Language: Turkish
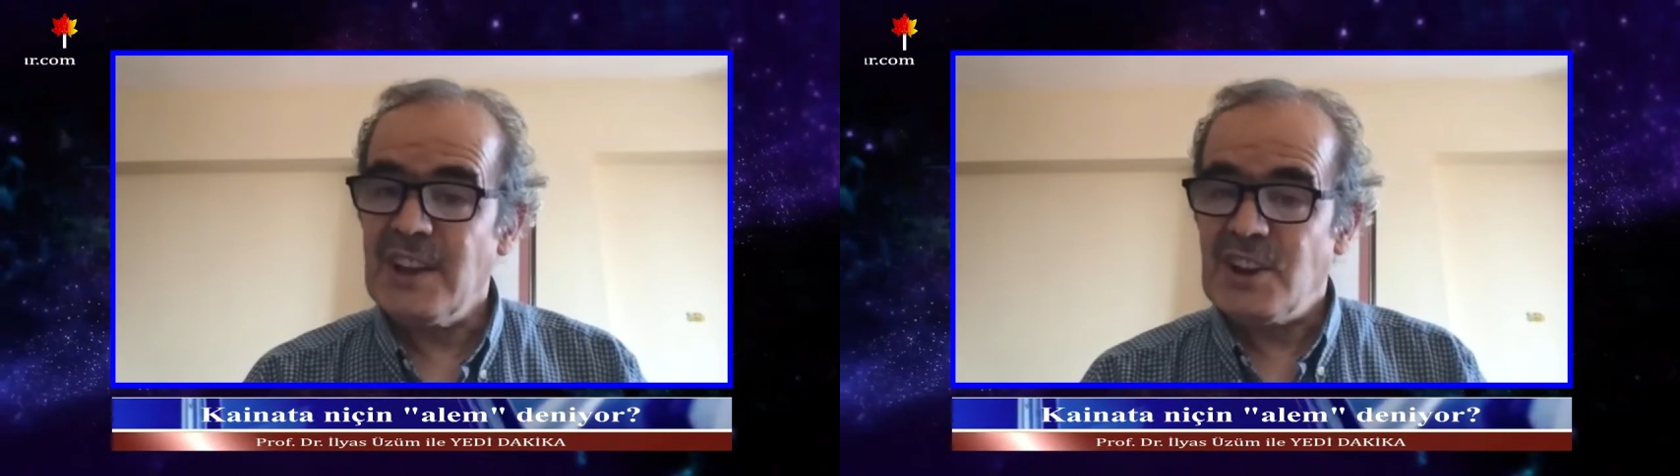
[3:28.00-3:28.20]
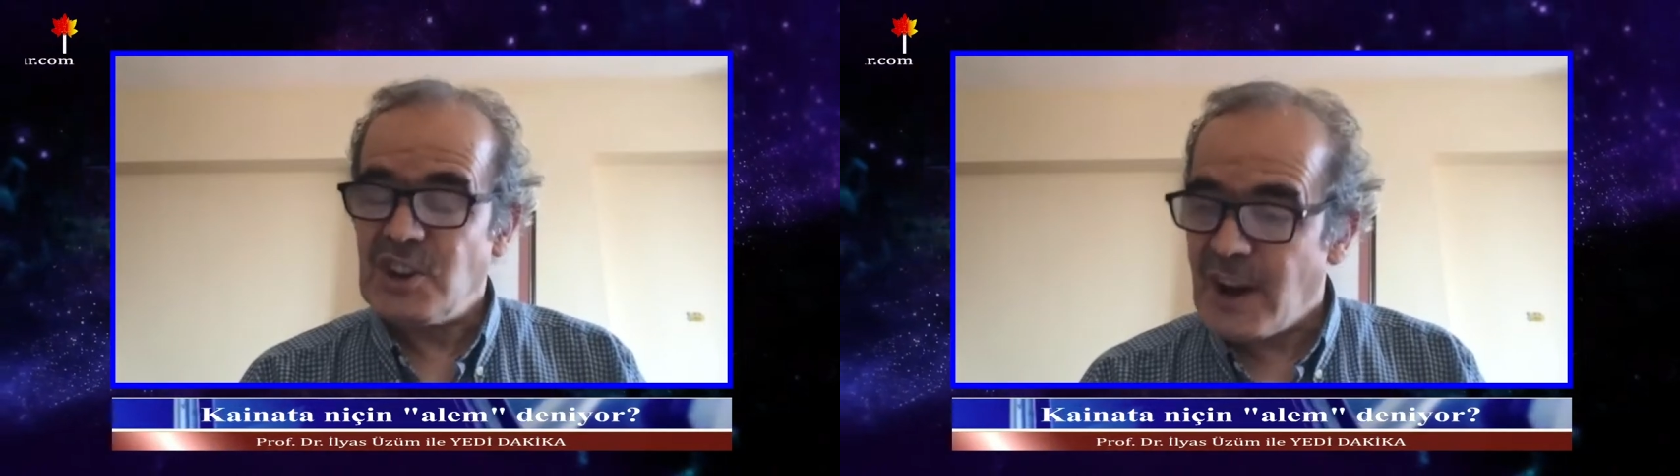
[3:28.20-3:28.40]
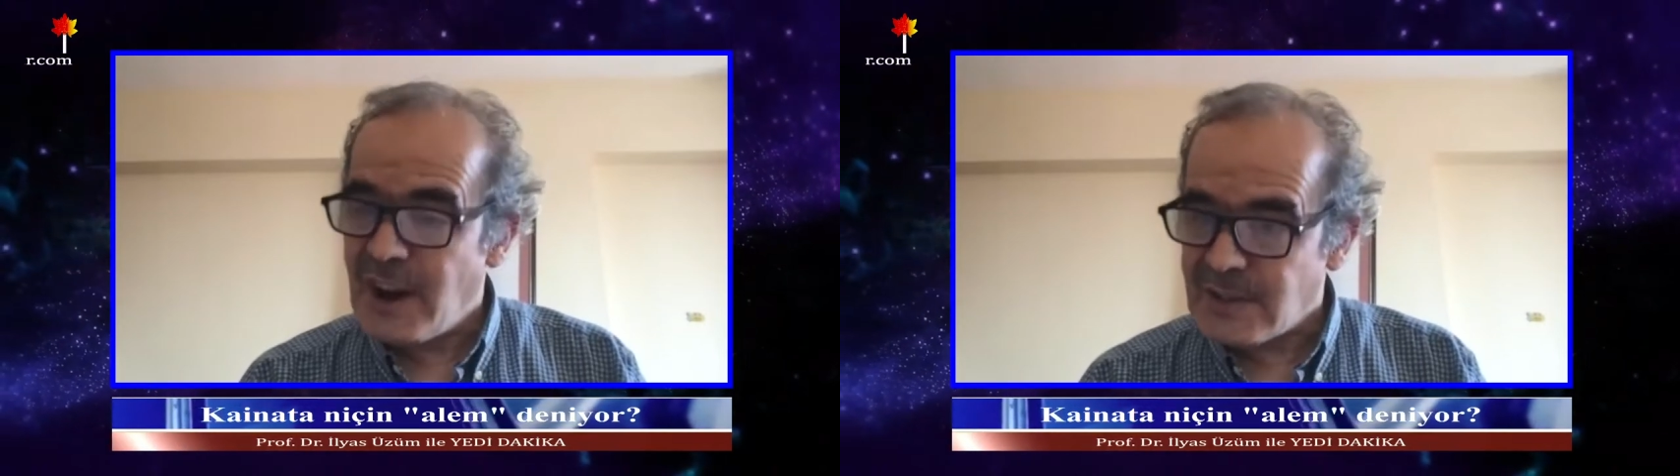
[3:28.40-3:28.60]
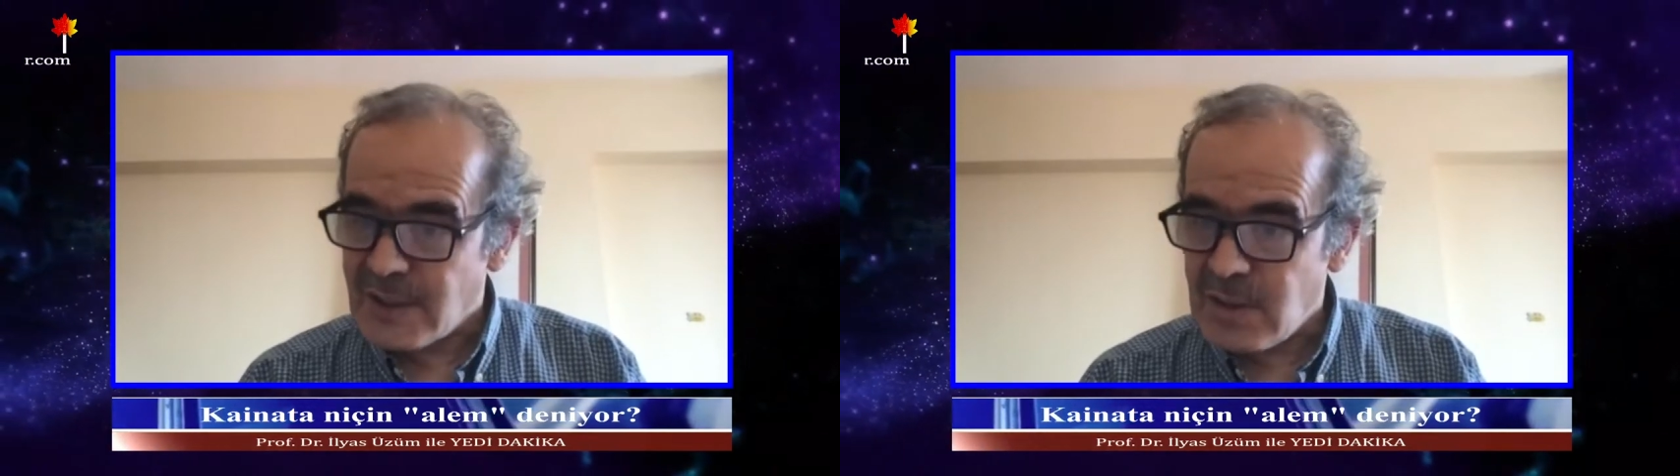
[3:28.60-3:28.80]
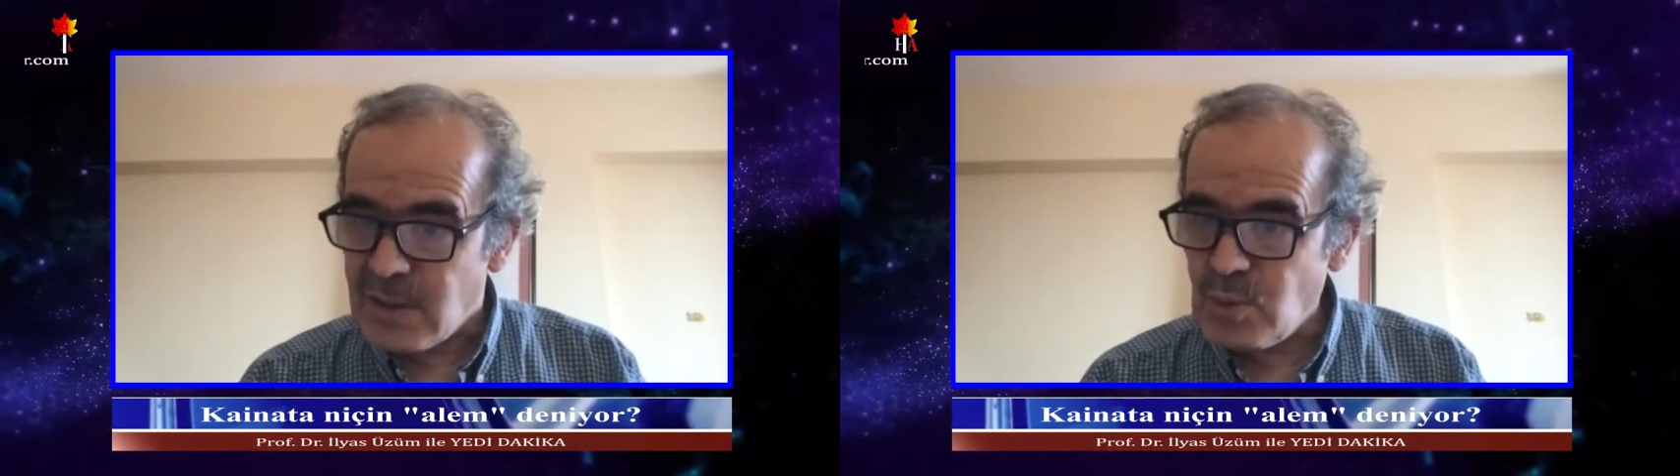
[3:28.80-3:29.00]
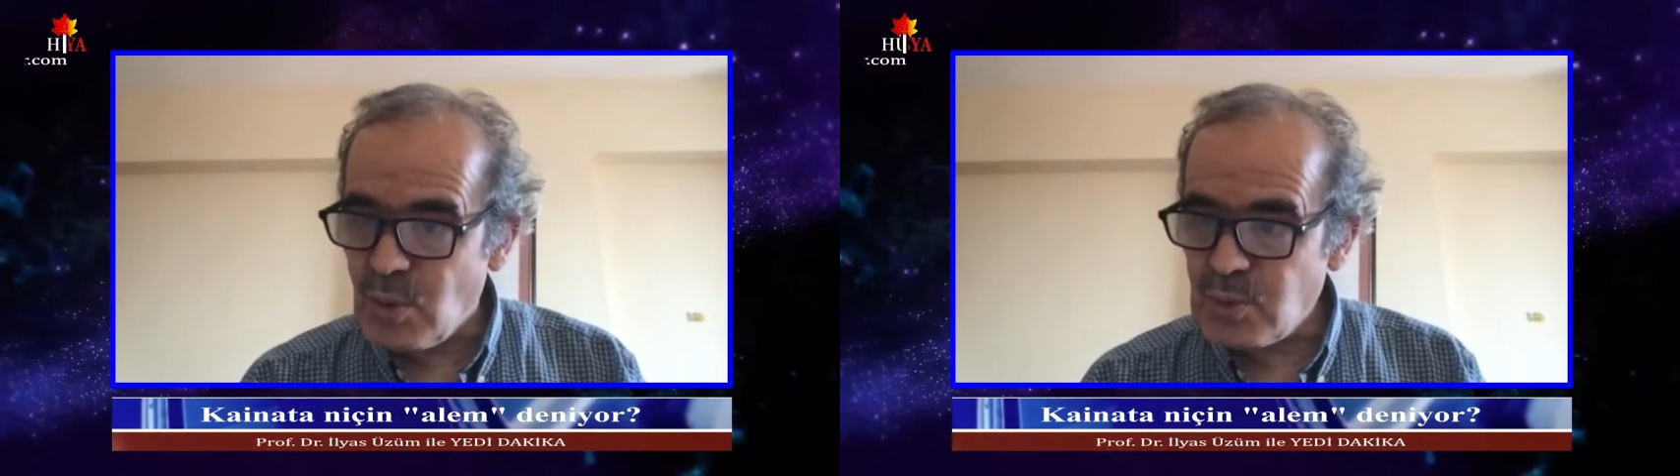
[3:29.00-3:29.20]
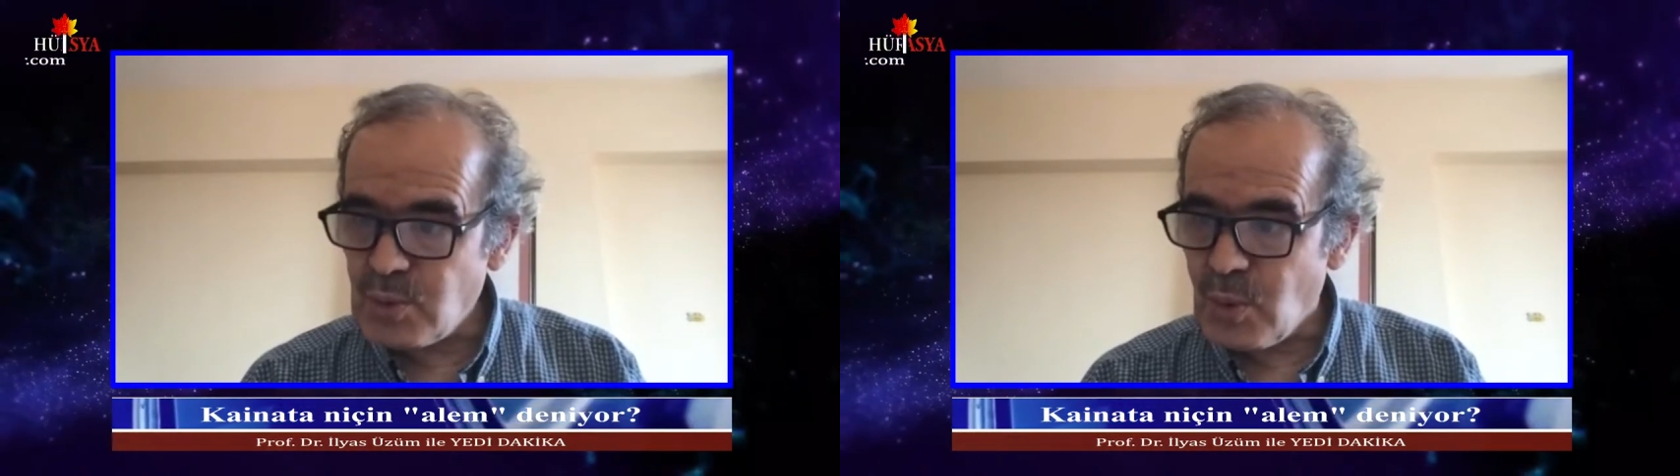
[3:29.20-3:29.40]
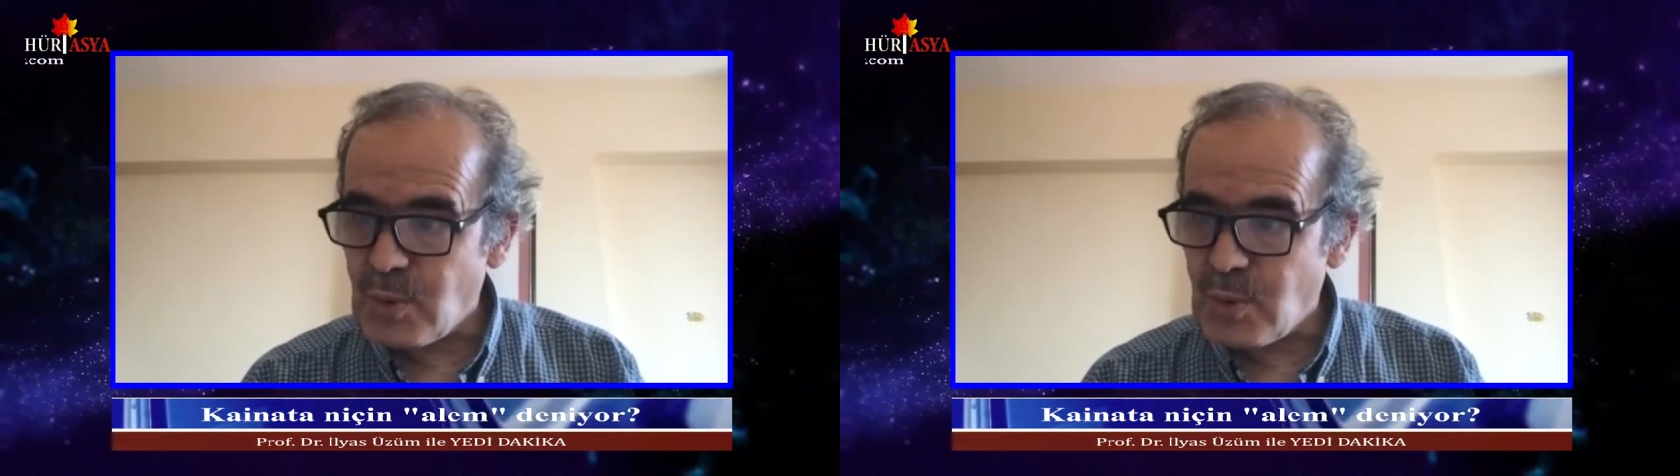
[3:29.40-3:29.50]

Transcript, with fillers: şehadet ediyor,